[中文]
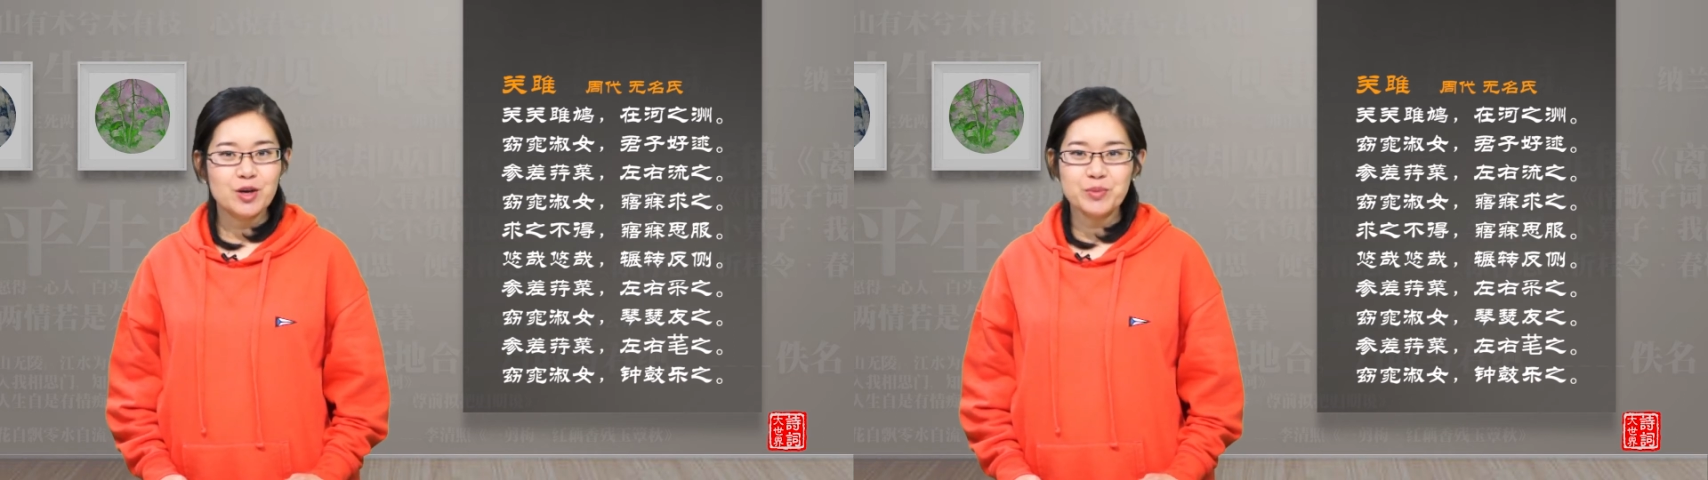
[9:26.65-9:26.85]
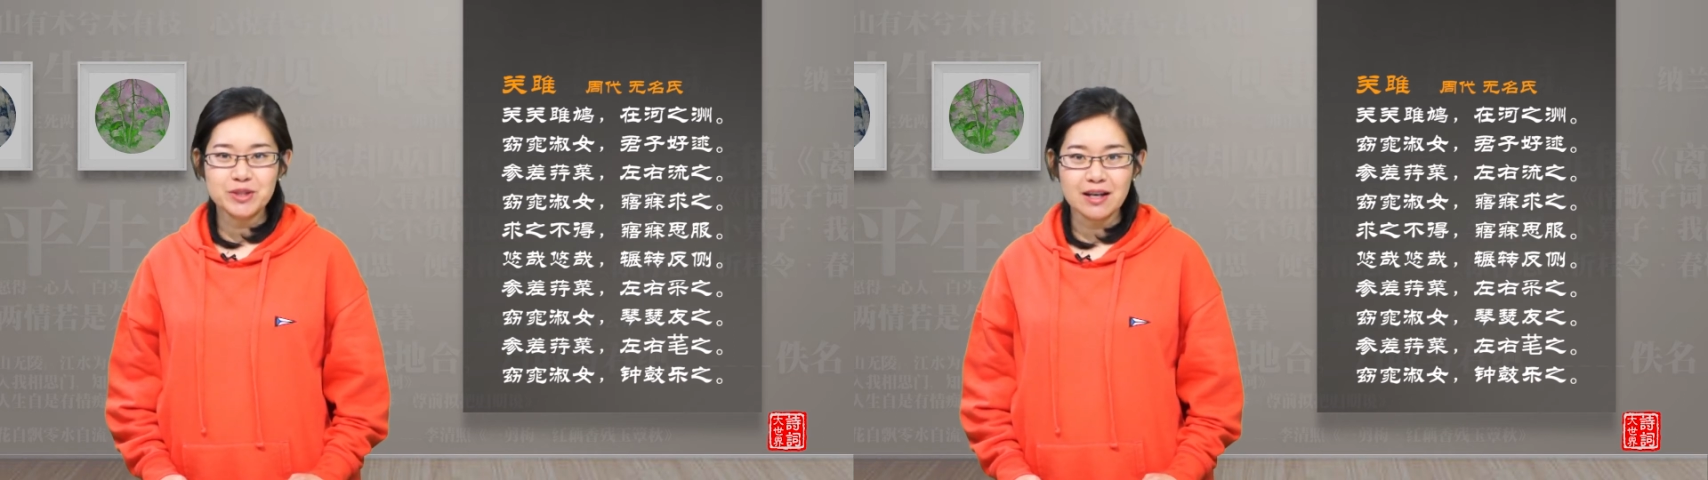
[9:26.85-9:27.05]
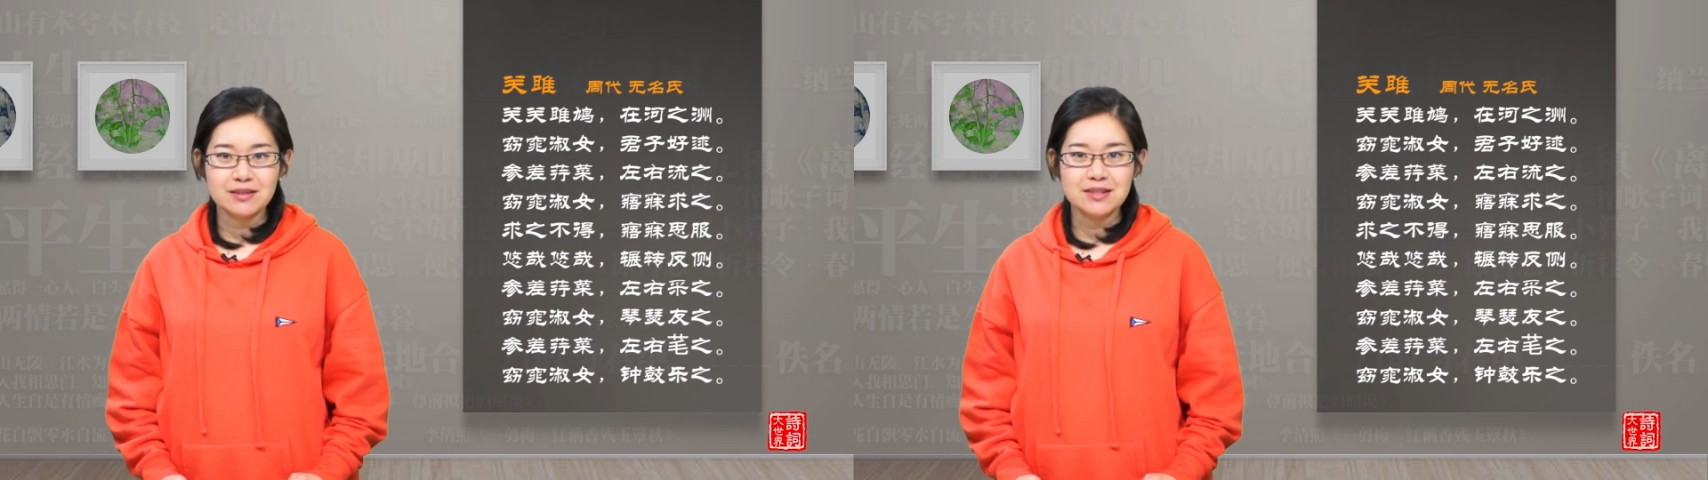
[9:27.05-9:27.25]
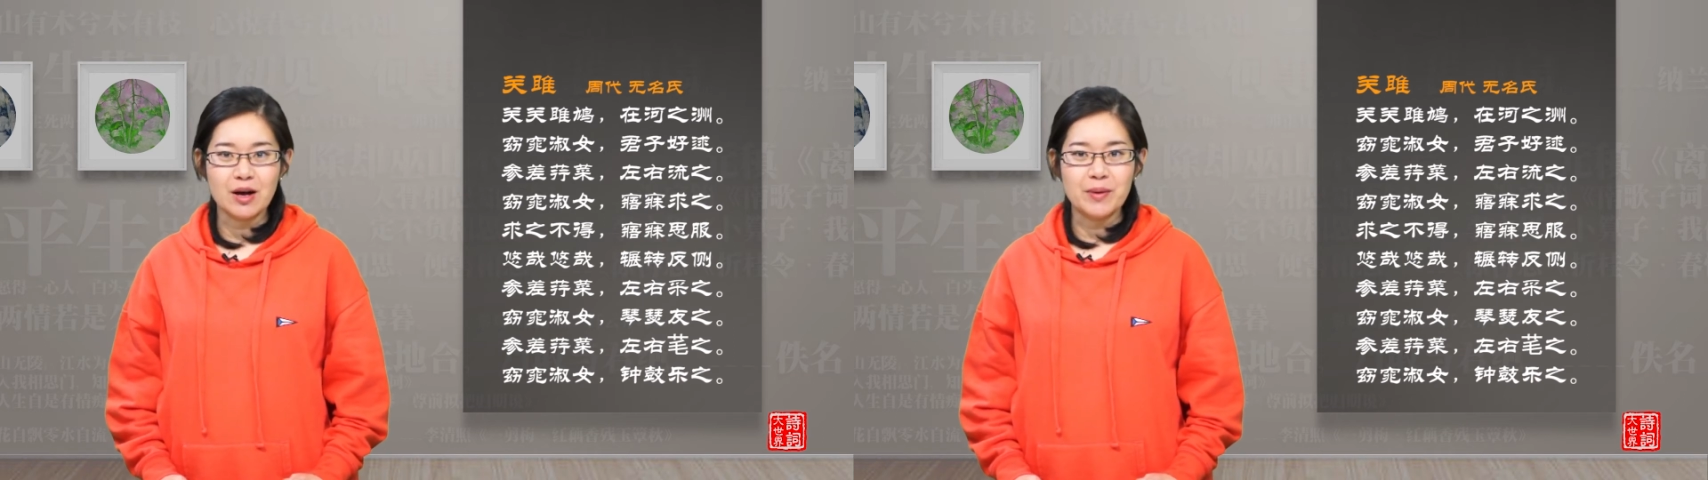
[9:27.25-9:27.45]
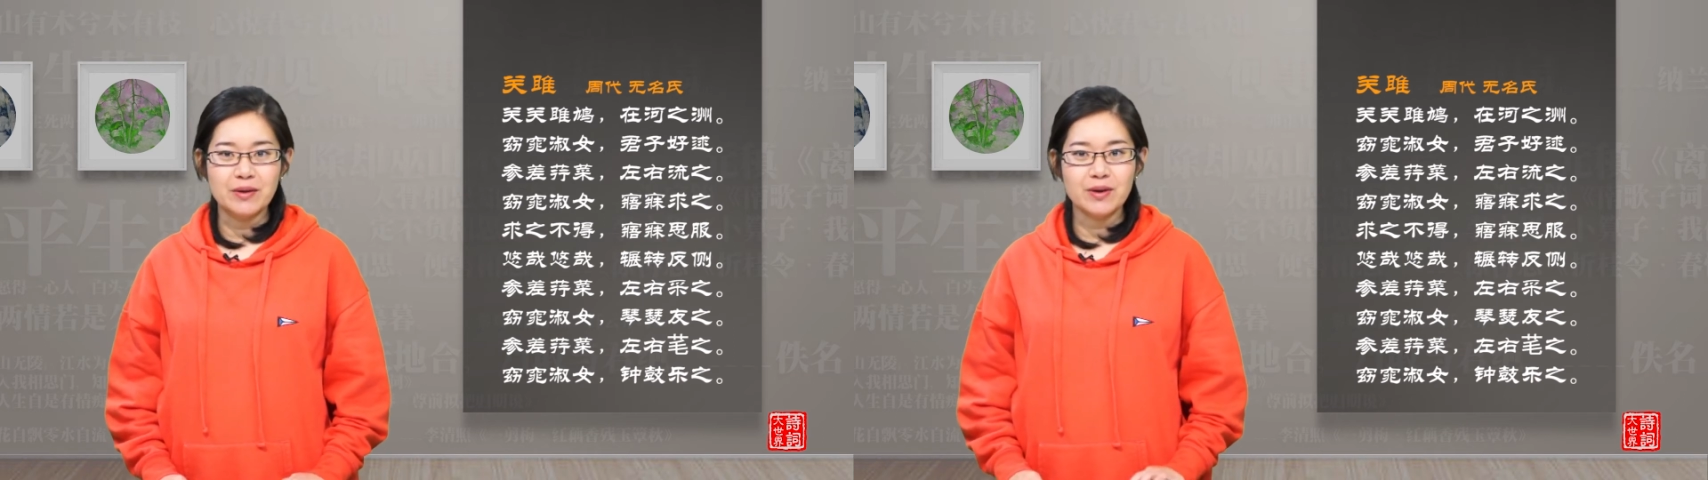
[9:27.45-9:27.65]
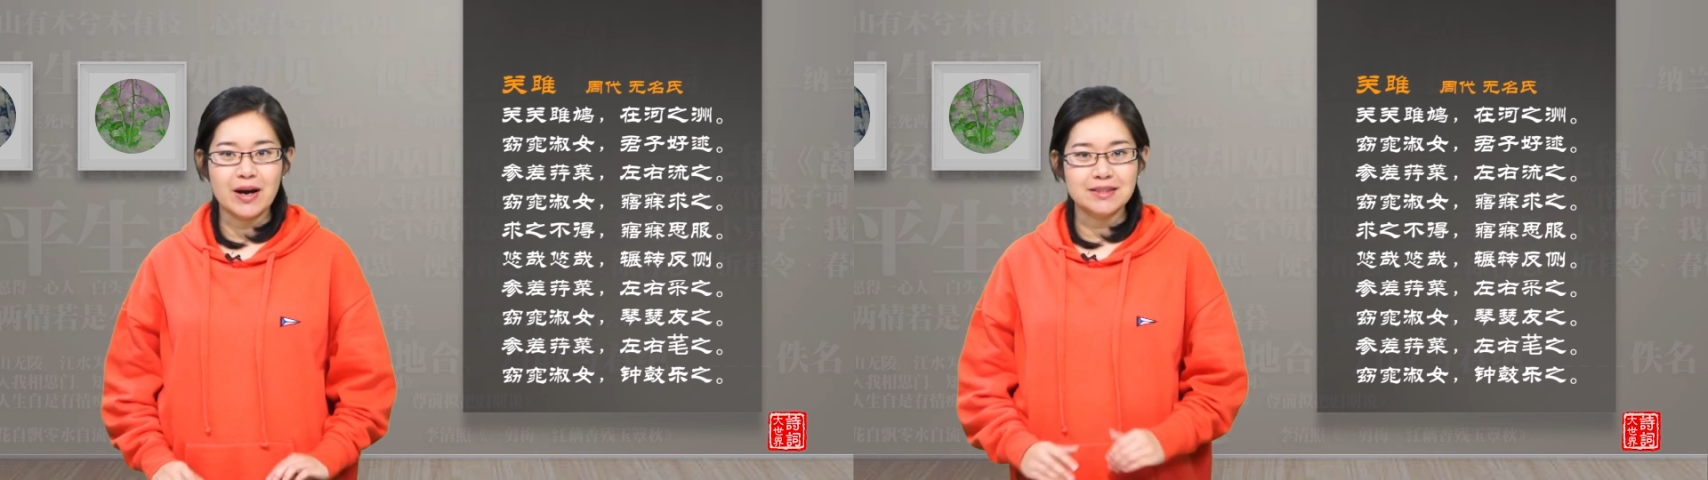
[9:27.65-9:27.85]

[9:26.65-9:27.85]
不少的小朋友啊，